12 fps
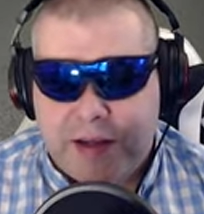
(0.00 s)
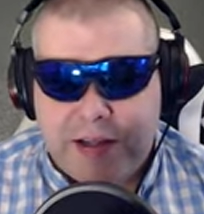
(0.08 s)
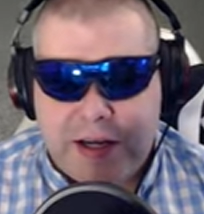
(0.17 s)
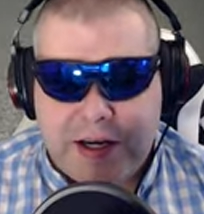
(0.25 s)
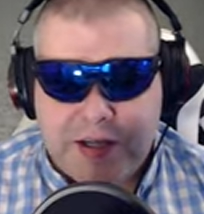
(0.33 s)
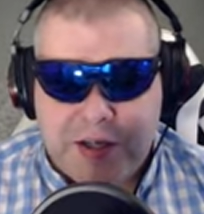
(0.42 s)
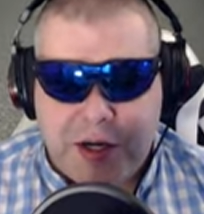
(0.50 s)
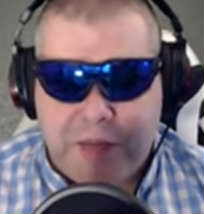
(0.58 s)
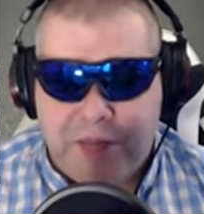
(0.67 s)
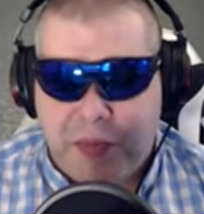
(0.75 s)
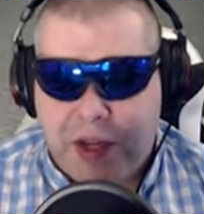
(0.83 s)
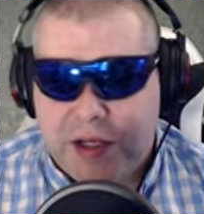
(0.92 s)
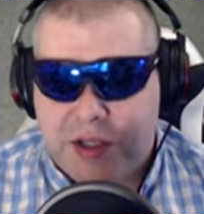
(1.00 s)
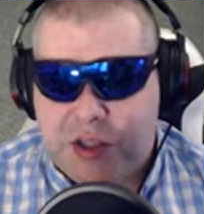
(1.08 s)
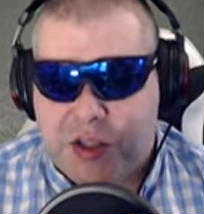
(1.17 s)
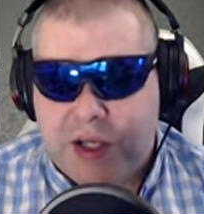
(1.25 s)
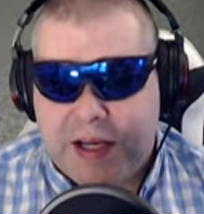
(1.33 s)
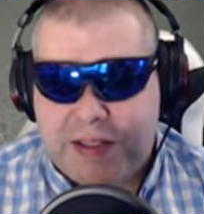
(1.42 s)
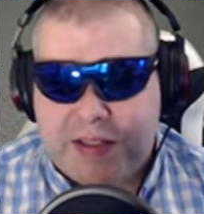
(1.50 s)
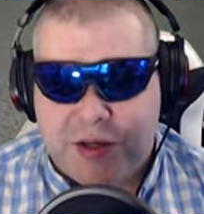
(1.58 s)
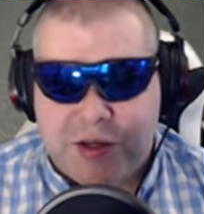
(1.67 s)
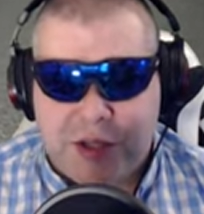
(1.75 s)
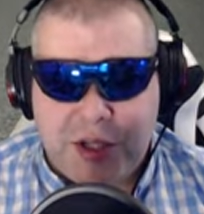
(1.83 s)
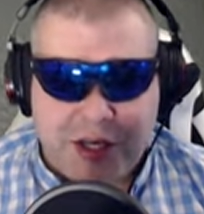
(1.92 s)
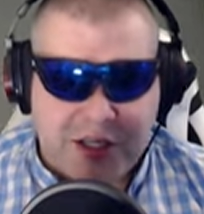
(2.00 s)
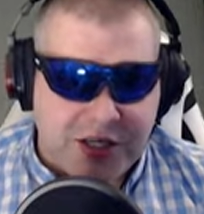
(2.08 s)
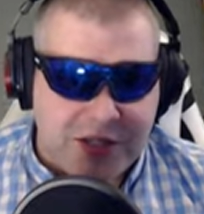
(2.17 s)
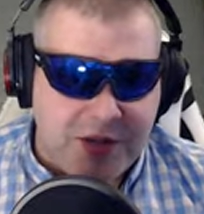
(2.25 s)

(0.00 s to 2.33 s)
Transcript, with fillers: Na razie 13 mm, odcineczek,